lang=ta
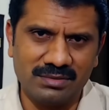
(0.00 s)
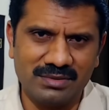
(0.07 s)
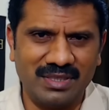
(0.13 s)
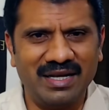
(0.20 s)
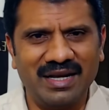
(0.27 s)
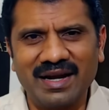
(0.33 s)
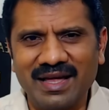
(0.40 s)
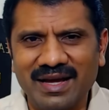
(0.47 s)

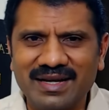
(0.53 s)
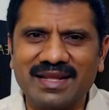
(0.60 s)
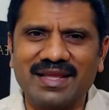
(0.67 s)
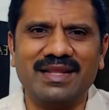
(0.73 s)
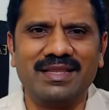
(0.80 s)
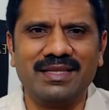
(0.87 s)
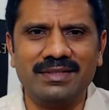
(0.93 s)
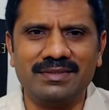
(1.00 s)
என்ன டாக்டர்
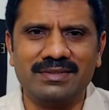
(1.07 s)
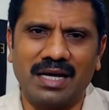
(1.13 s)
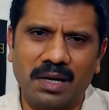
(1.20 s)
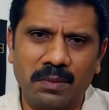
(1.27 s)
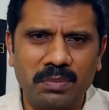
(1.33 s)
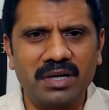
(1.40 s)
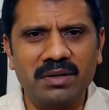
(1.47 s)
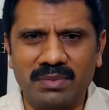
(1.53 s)
இது
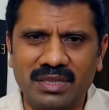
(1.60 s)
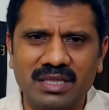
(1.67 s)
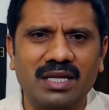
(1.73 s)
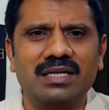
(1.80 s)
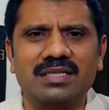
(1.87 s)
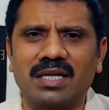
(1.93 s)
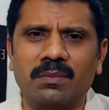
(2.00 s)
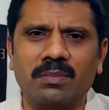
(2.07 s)
சாப்பாடு
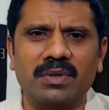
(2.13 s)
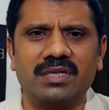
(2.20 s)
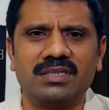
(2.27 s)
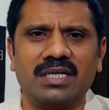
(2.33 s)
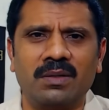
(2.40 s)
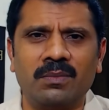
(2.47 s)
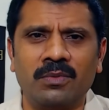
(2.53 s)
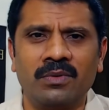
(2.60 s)
மத்தியானம் சாப்பாட்டு
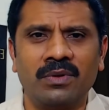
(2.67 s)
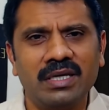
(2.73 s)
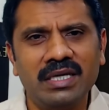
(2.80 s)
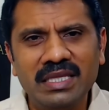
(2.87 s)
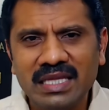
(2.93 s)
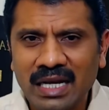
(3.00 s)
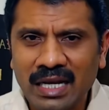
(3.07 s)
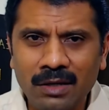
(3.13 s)
சாப்பிடுவோம்
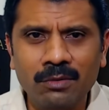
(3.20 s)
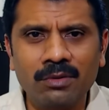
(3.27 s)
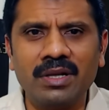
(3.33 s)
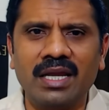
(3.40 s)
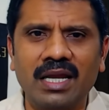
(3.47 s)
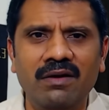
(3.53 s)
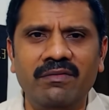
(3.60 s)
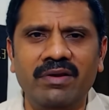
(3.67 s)
இதெல்லாம் ஒரு
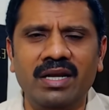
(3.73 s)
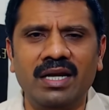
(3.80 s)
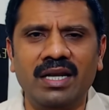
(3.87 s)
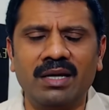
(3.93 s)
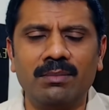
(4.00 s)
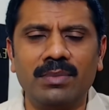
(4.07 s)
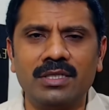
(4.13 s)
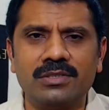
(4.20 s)
கேள்வின்னு
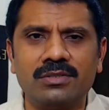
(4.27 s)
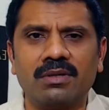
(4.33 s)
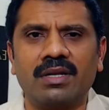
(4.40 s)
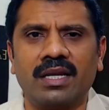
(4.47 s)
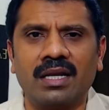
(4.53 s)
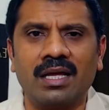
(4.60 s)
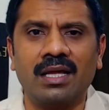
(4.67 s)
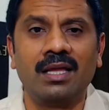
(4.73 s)
நீங்கள் பதில்
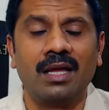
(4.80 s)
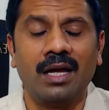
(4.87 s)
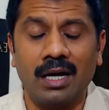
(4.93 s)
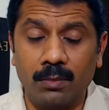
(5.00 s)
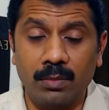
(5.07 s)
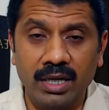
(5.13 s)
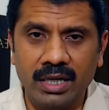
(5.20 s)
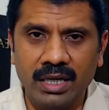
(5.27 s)
சொல்கிறீங்களா
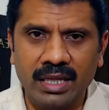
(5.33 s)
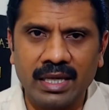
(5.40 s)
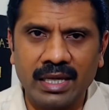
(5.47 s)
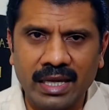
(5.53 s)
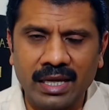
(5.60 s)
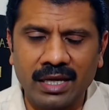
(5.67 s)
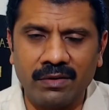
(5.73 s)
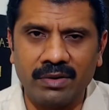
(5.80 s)
அப்படின்னு நீங்கள்
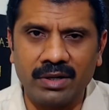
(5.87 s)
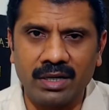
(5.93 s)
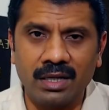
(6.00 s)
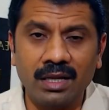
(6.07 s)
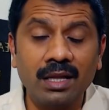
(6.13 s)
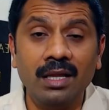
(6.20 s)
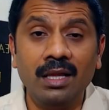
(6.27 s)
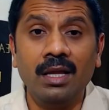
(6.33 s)
கேட்க
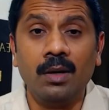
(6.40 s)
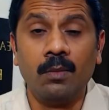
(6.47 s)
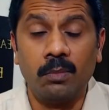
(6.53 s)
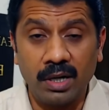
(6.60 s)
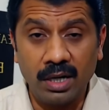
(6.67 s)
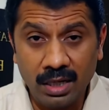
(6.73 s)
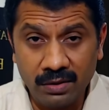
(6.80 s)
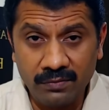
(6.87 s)
வேண்டாம்
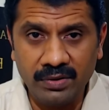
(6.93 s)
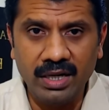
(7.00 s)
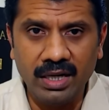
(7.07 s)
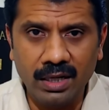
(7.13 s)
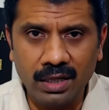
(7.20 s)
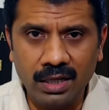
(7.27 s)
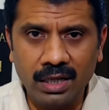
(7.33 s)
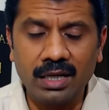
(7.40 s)
பல
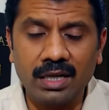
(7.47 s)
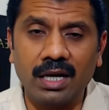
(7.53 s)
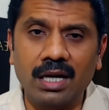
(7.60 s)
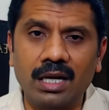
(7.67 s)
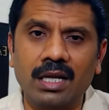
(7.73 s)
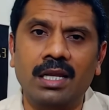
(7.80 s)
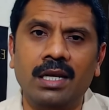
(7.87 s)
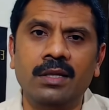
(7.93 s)
வீடுகளில்
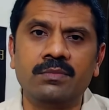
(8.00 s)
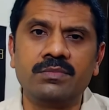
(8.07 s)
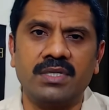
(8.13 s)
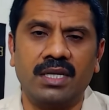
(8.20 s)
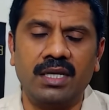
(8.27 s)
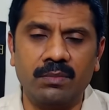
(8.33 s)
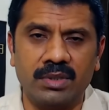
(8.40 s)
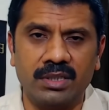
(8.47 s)
காலையிலையும்
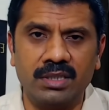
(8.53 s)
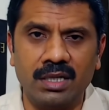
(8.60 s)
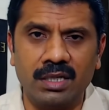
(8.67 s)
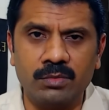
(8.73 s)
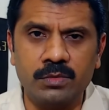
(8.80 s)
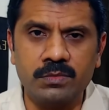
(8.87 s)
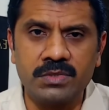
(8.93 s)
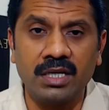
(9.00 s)
சரி
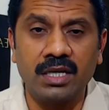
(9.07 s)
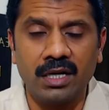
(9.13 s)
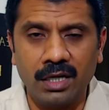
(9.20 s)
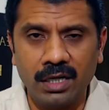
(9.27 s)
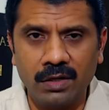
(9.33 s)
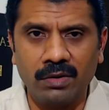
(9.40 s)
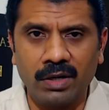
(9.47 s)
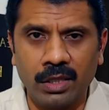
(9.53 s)
மத்தியானமும் சரி
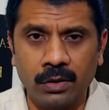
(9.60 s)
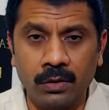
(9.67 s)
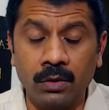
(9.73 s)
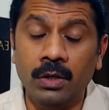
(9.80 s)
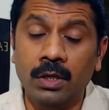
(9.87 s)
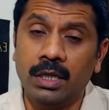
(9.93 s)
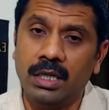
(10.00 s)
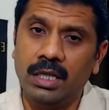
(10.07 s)
ரெண்டு வேலையோ
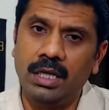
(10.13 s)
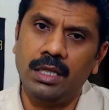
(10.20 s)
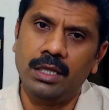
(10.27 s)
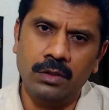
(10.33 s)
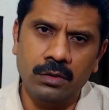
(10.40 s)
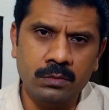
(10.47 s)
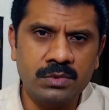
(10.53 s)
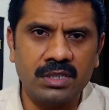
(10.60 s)
இல்லை
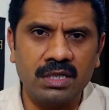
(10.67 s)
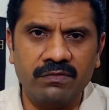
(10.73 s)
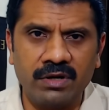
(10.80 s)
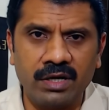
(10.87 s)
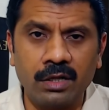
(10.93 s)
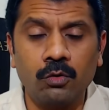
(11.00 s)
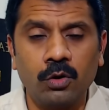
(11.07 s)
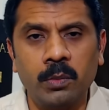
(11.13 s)
இன்னும் சில
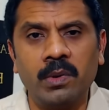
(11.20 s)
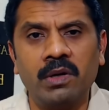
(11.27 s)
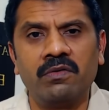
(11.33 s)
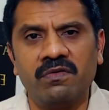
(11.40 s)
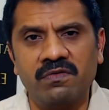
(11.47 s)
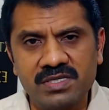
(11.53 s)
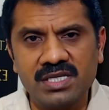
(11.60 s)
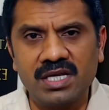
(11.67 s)
வேலைகள் குறிப்பாக
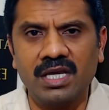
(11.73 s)
விவசாய